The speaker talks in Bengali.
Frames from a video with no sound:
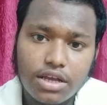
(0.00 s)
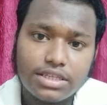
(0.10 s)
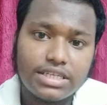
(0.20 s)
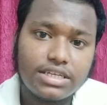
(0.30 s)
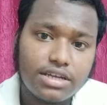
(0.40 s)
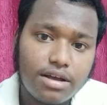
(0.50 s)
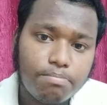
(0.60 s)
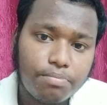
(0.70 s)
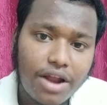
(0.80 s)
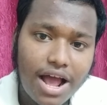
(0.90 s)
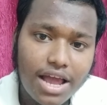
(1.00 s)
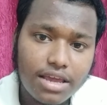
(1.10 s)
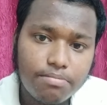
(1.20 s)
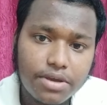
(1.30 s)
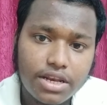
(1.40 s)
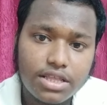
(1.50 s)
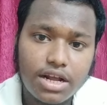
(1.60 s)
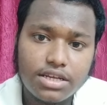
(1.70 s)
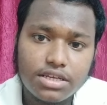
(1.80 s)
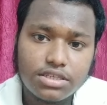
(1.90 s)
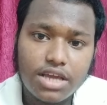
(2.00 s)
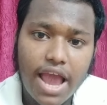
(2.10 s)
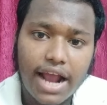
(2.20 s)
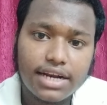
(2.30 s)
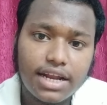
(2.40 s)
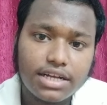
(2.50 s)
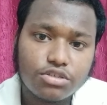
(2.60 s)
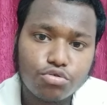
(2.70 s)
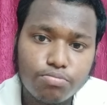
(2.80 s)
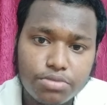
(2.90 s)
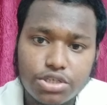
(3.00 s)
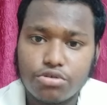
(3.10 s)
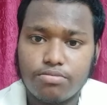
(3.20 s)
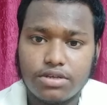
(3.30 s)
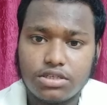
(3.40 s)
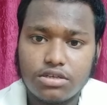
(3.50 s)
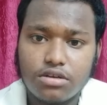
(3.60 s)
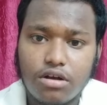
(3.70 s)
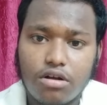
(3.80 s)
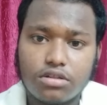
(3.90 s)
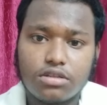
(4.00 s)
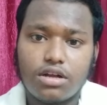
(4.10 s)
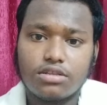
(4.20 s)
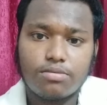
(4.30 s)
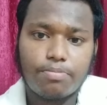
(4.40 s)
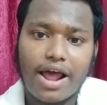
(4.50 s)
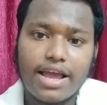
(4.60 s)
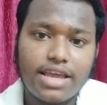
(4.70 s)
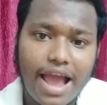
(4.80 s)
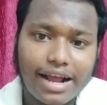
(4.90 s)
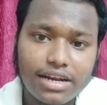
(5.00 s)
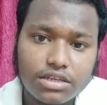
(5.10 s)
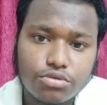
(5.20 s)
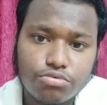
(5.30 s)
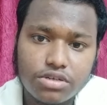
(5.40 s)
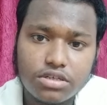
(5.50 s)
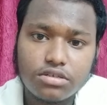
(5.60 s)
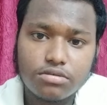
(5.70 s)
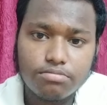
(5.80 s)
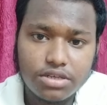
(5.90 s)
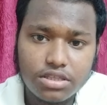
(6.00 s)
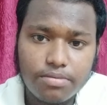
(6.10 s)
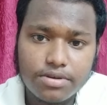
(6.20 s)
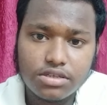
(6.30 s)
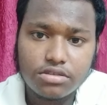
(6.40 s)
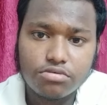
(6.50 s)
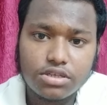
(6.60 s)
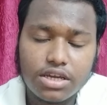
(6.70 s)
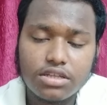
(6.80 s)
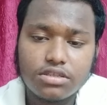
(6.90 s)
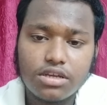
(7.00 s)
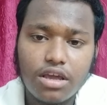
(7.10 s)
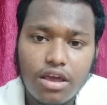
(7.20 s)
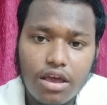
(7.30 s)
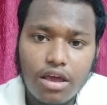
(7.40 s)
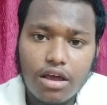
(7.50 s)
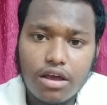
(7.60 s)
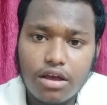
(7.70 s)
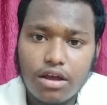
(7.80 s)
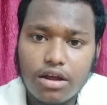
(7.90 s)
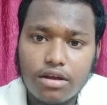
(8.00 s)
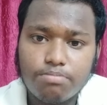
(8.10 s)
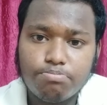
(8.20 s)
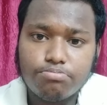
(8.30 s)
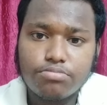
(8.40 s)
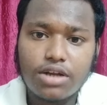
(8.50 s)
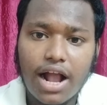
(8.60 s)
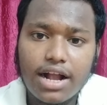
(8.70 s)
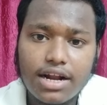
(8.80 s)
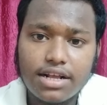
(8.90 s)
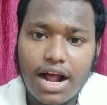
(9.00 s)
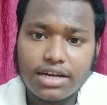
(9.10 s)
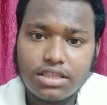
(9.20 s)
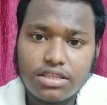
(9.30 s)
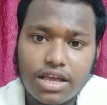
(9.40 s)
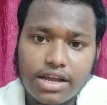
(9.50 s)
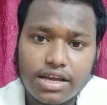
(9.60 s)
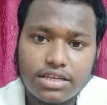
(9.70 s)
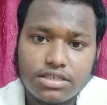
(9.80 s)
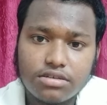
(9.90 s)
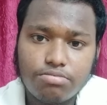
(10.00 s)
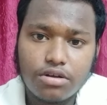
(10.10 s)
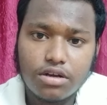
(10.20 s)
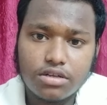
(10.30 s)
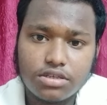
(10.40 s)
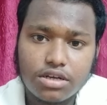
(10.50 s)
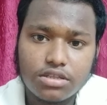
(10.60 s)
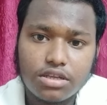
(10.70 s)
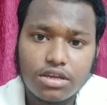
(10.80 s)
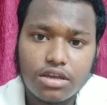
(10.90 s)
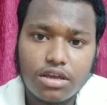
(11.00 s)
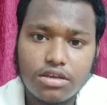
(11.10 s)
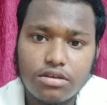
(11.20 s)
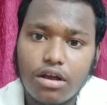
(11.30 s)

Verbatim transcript: সেটা প্রায় বেড়ে দাঁড়িয়েছে এক লাখ চব্বিশেরও বেশি অর্থাৎ প্রায় এক লাখ স্টুডেন্ট বৃদ্ধি পেয়েছে তো সেক্ষেত্রে টাকার ঘাটতি দেখা গেছে যেখান থেকে এই